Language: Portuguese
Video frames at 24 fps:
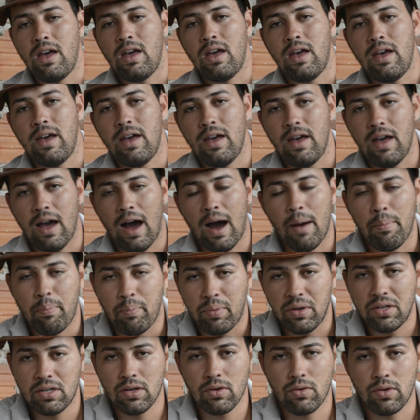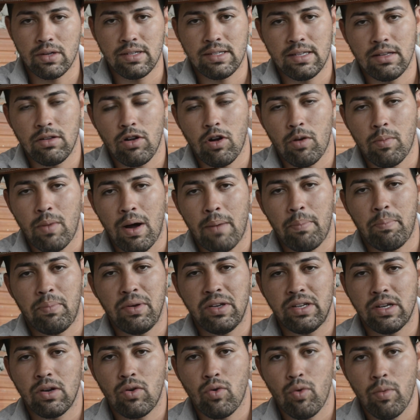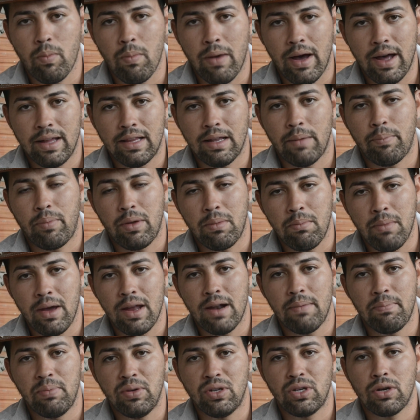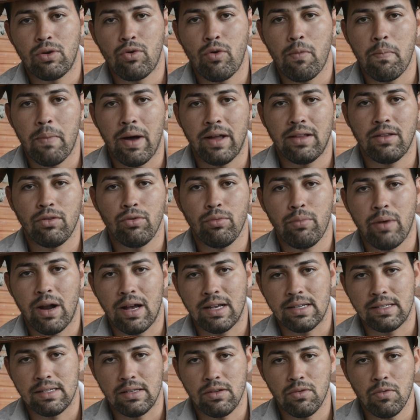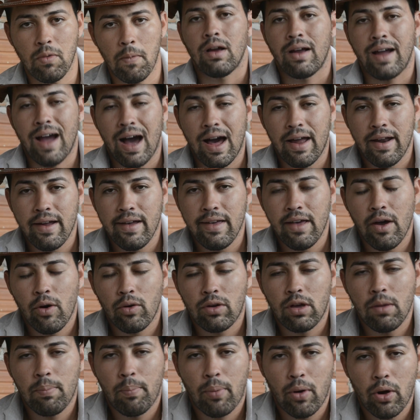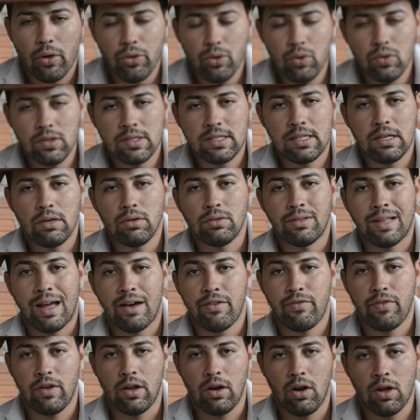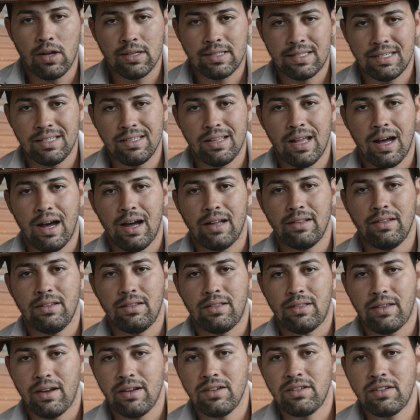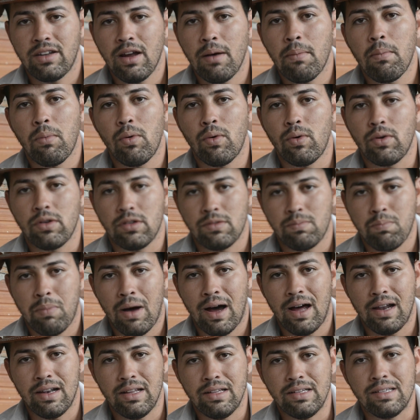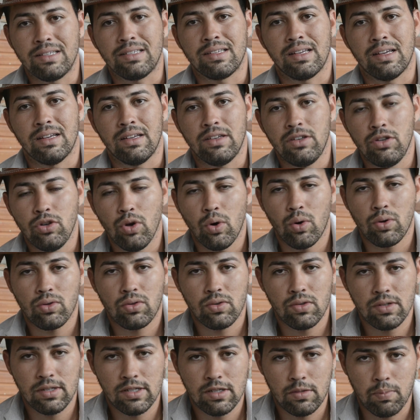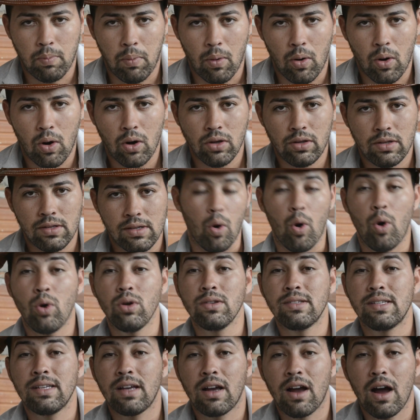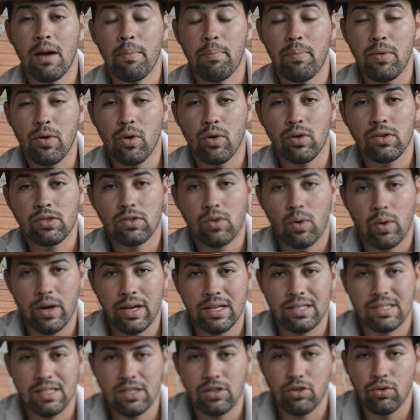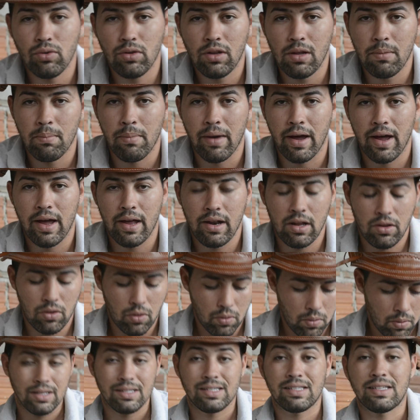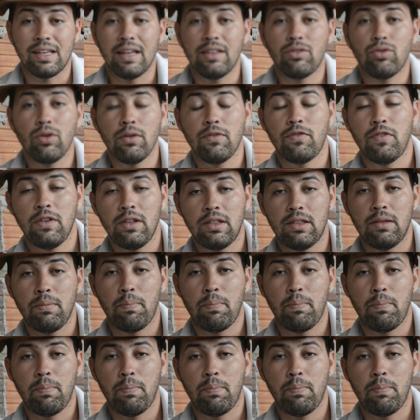é, a pista conhecida como a pista coberta, a primeira pista coberta do Brasil. Garanhão que produziu na velocidade três tambores, baliza e outros esportes, 11 campeões com registro de mérito, 120